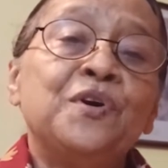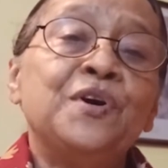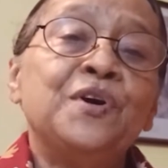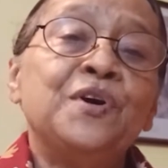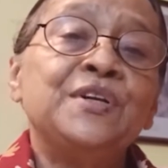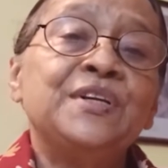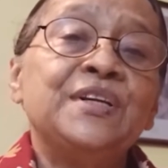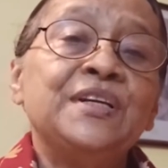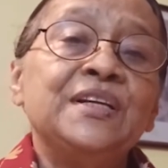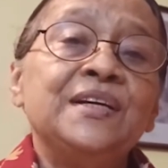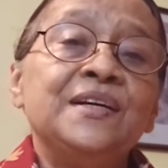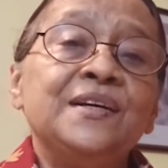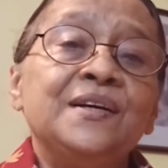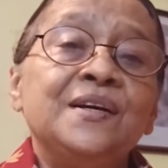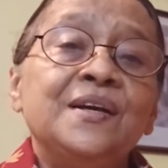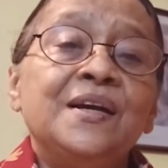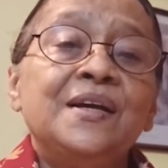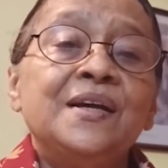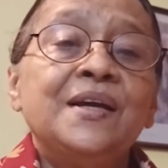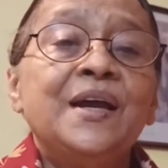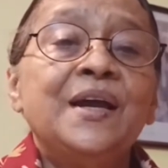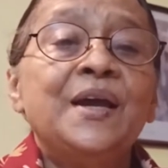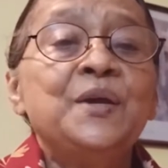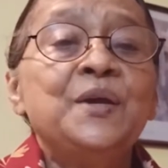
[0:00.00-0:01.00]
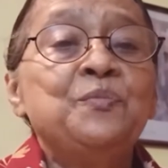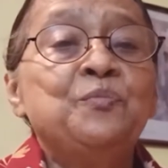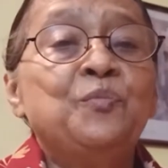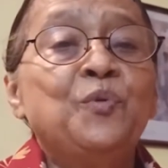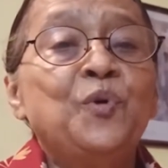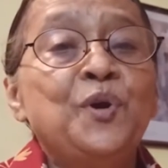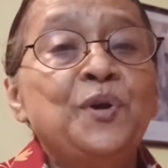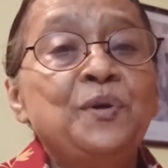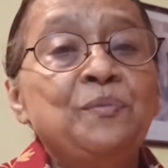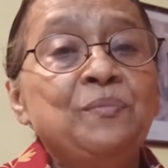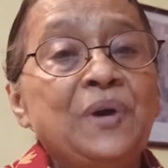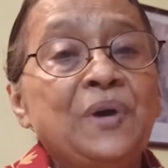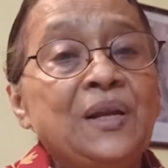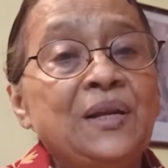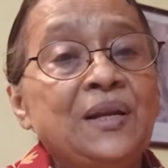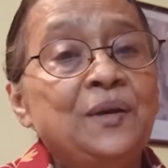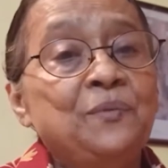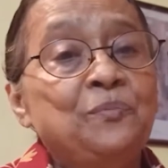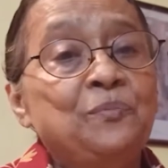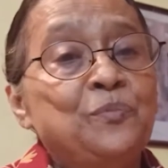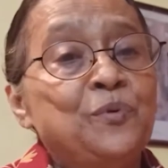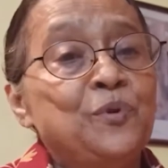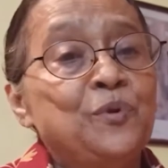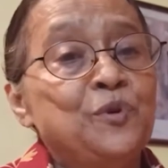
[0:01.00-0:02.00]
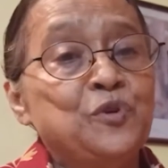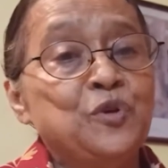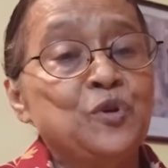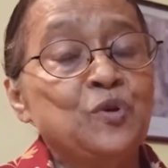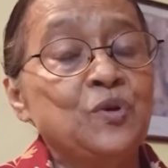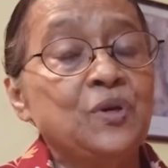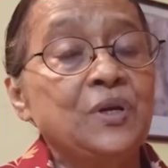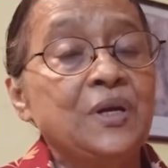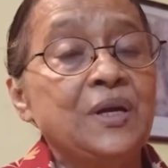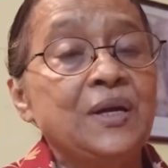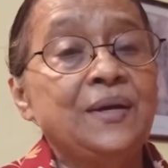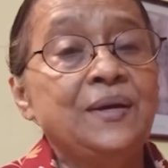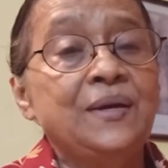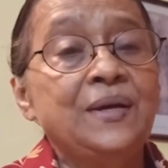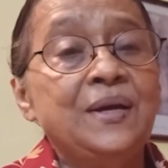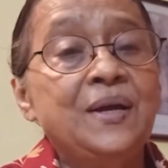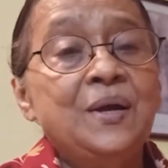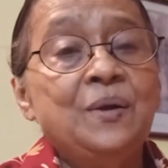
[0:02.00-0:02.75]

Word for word: বিষয়টি এই বইমেলার প্রসঙ্গে